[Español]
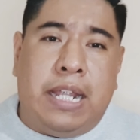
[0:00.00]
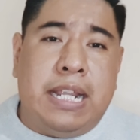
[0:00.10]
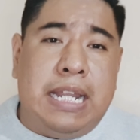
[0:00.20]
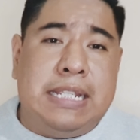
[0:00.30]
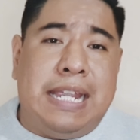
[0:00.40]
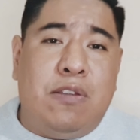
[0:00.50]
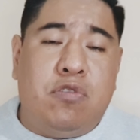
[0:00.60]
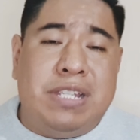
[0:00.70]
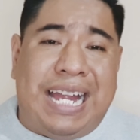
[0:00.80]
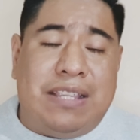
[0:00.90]
eh,
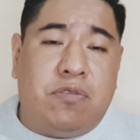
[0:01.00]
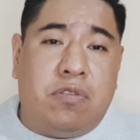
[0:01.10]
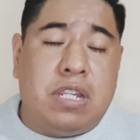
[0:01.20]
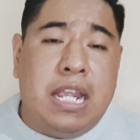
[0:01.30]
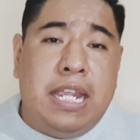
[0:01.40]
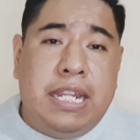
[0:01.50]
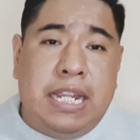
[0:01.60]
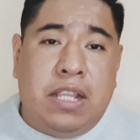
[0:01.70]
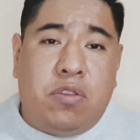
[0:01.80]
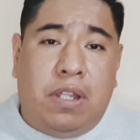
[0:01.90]
analicé los datos
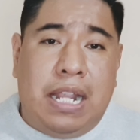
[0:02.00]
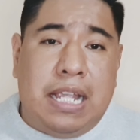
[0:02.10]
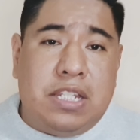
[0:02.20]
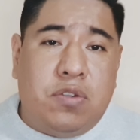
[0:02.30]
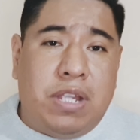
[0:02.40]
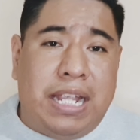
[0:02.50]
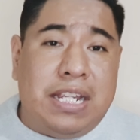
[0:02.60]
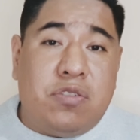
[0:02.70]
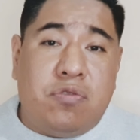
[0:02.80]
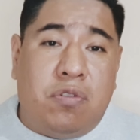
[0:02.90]
y en todas las
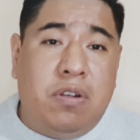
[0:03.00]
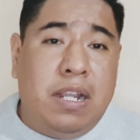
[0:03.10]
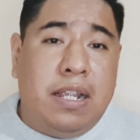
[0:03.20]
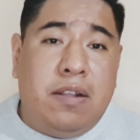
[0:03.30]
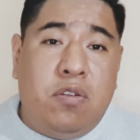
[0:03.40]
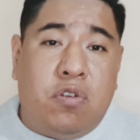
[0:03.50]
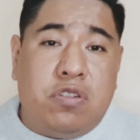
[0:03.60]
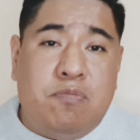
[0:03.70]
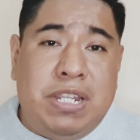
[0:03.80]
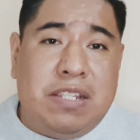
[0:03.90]
ciudades son
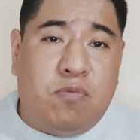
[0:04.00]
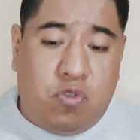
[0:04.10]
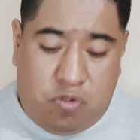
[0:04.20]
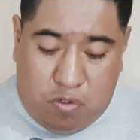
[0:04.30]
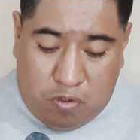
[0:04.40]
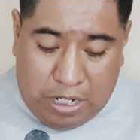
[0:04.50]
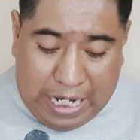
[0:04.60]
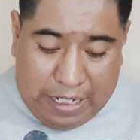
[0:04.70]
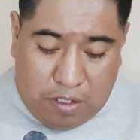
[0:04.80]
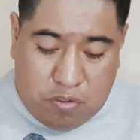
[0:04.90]
los mismos
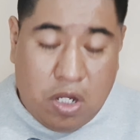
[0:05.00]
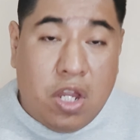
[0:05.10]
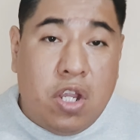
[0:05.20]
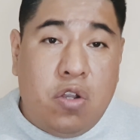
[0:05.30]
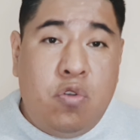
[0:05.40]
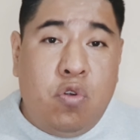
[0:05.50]
horarios.